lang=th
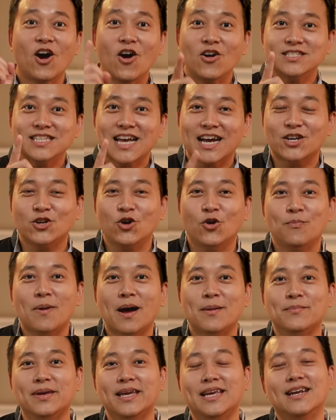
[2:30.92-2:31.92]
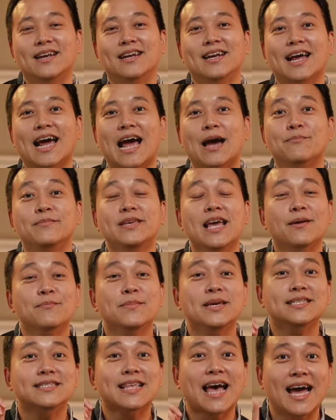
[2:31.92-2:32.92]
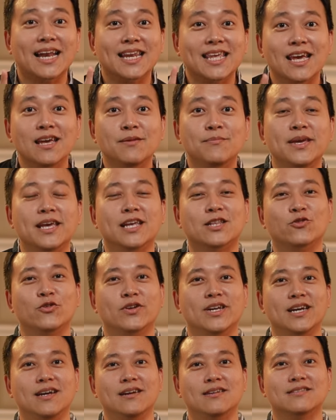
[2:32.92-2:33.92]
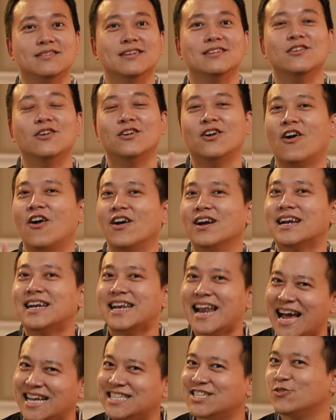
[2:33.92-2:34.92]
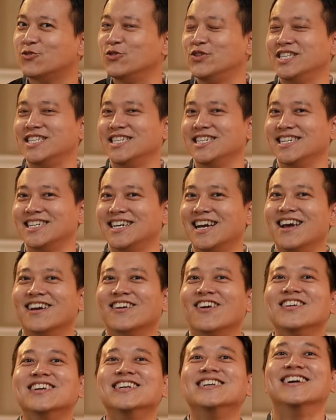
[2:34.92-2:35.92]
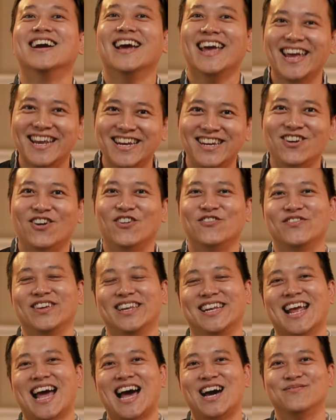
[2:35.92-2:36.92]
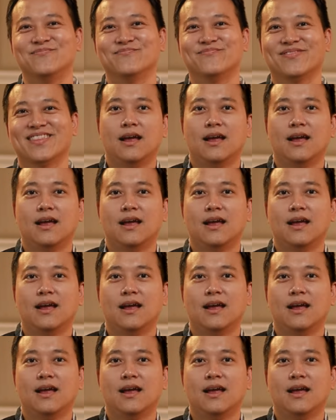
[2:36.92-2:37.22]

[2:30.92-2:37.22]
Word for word: นอกจากโดปามีนแล้วนะครับยังมีสารเคมีอีกตัวหนึ่งซึ่งน้องๆน่าจะคุ้นชื่อก็คือ endorphin ครับ